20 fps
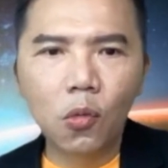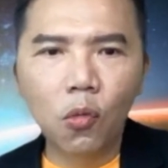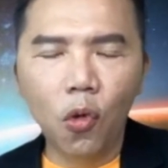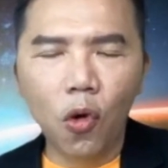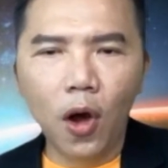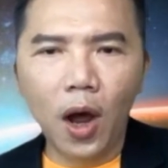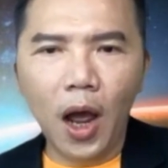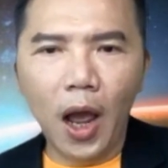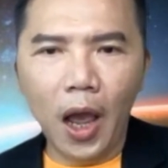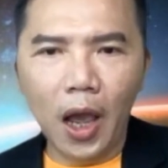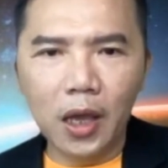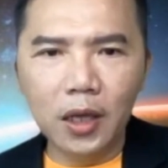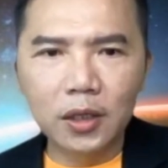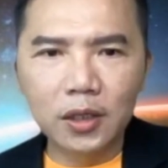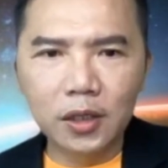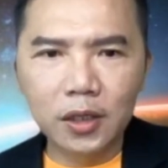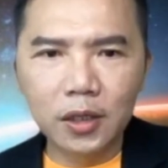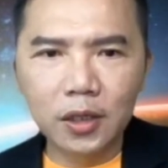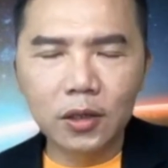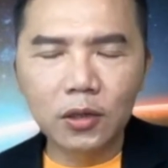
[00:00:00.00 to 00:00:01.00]
我还
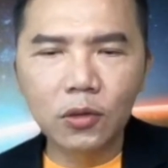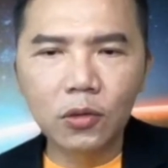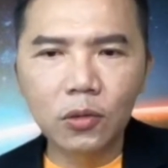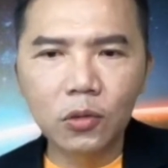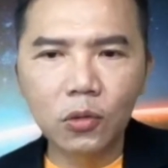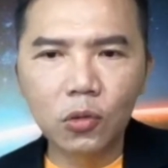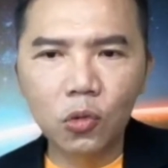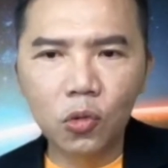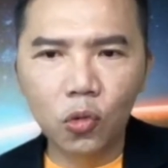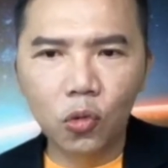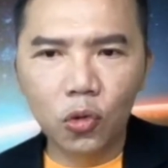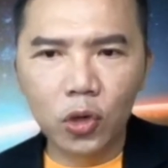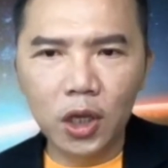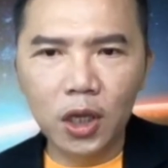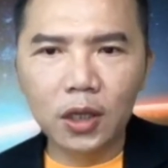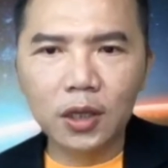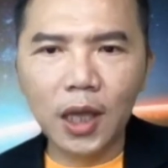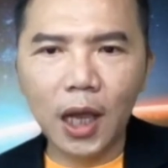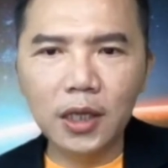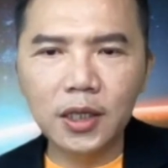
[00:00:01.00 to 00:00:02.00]
是鼓
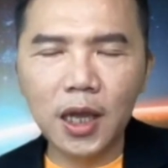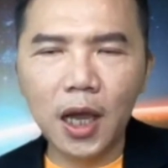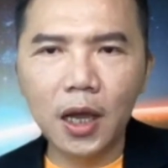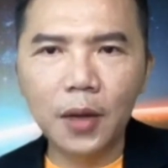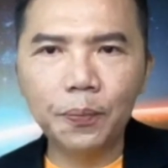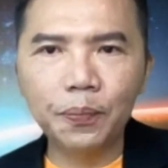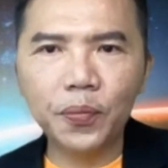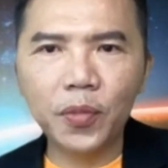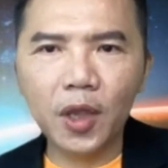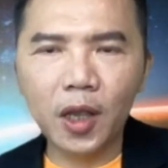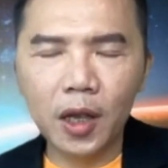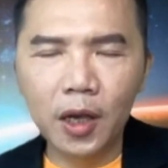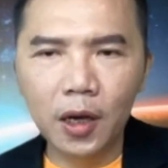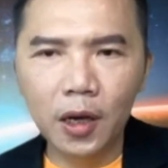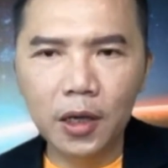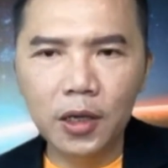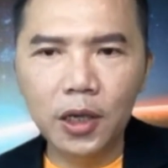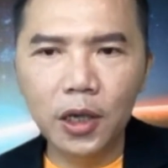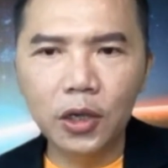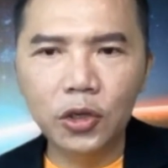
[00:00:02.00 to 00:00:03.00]
励大家
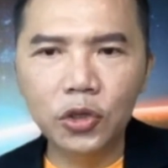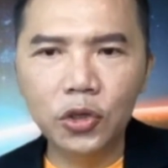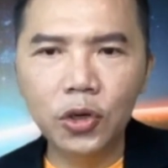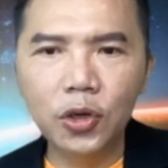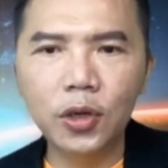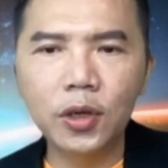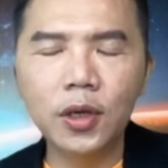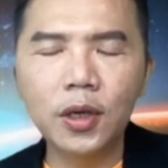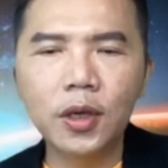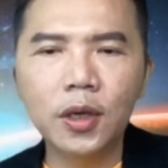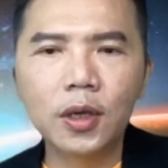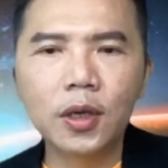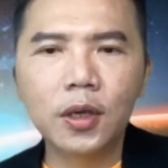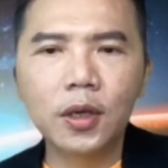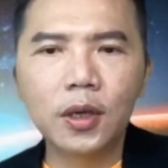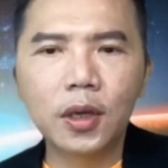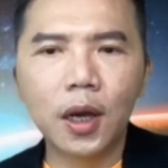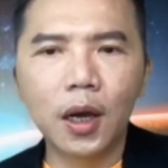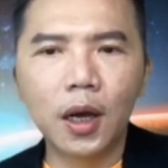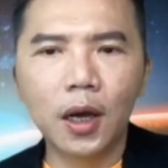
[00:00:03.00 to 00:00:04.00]
可以去，
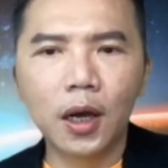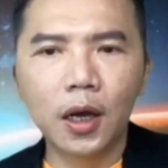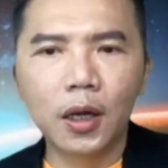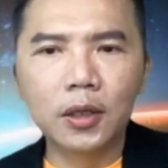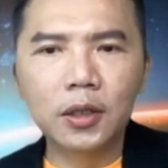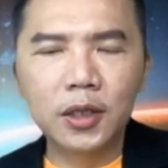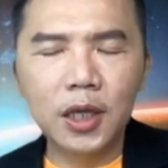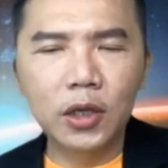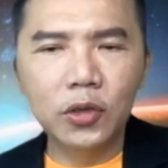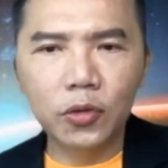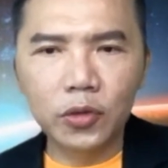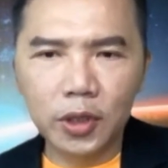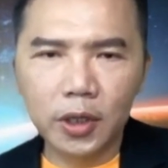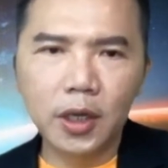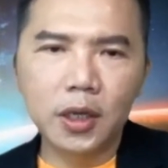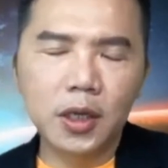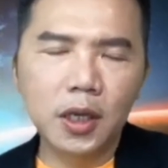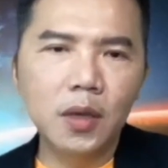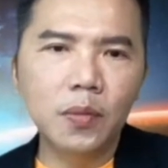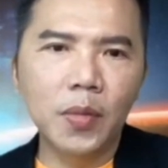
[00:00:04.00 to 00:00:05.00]
呃，接种这
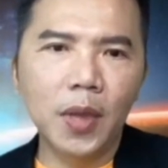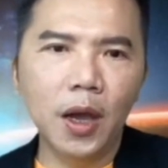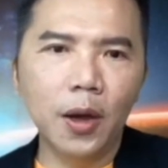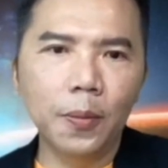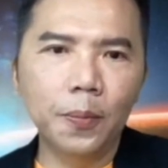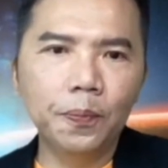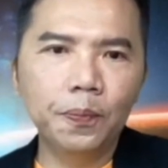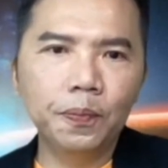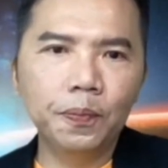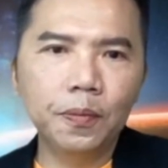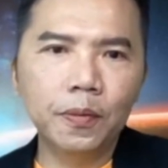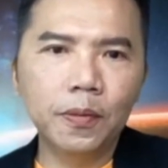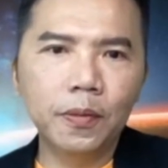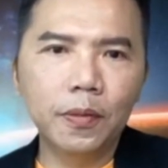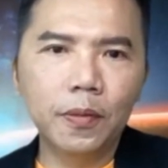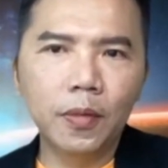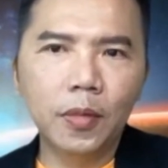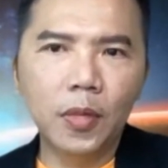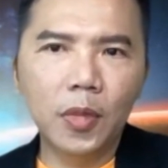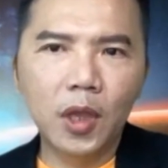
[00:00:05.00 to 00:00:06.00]
个疫苗，
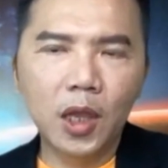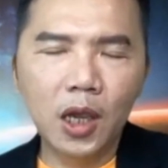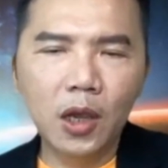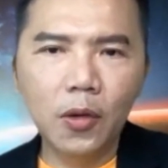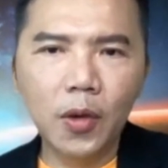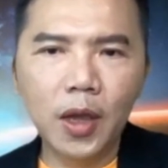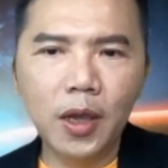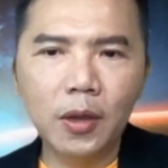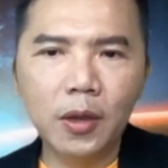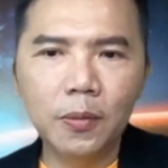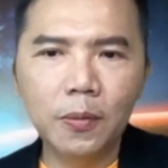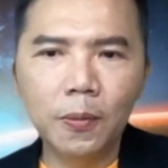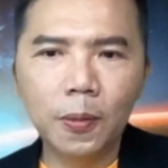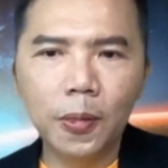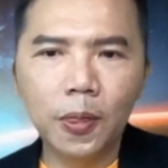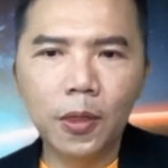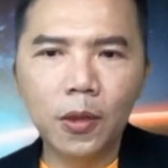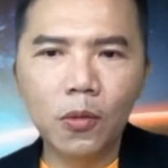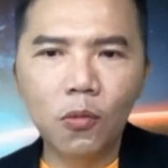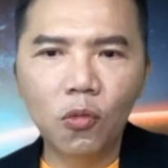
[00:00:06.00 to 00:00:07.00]
因为
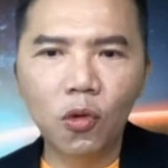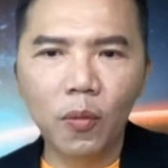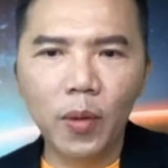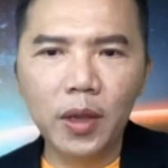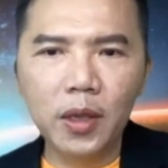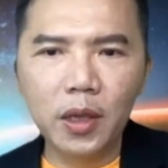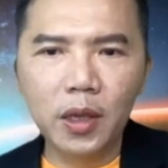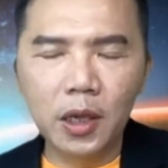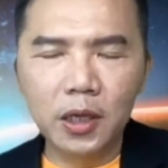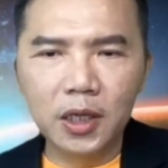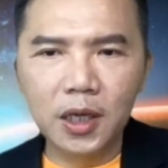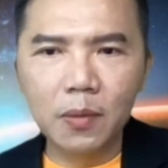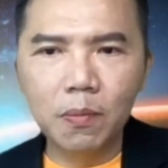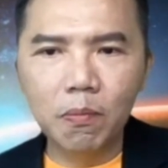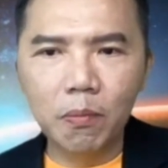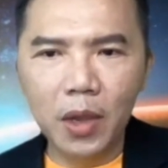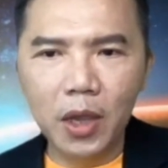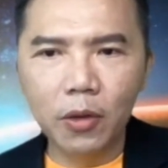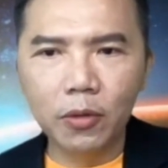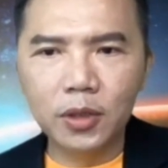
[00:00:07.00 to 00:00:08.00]
我们已
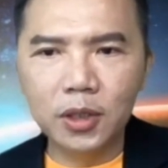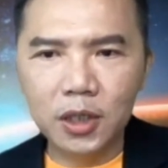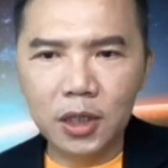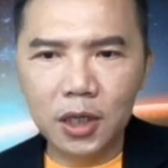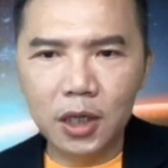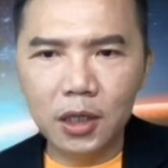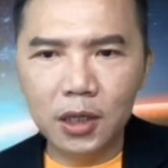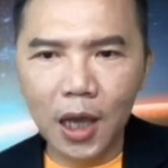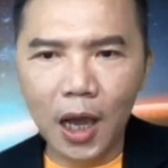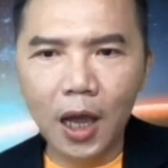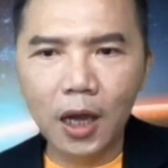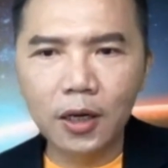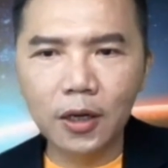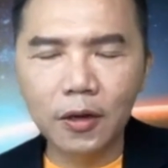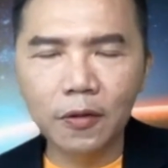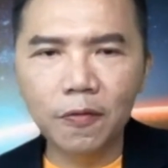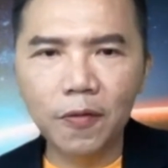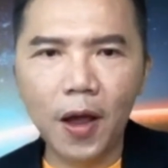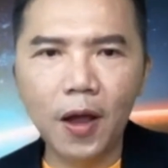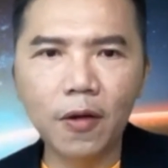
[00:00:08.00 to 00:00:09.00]
经没有其他
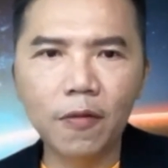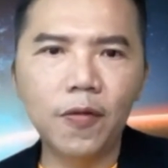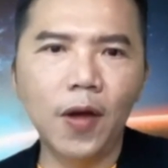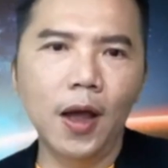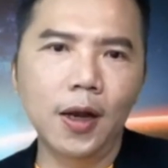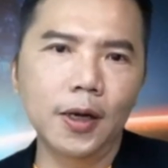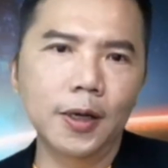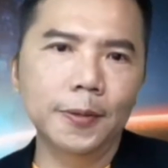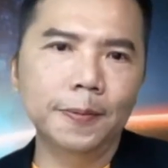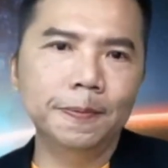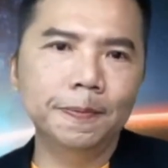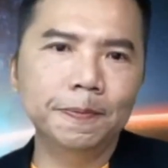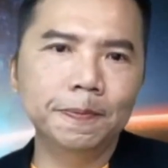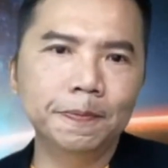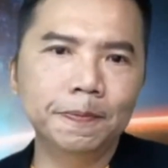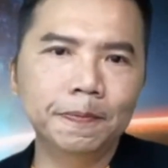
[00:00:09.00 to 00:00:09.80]
的方法了。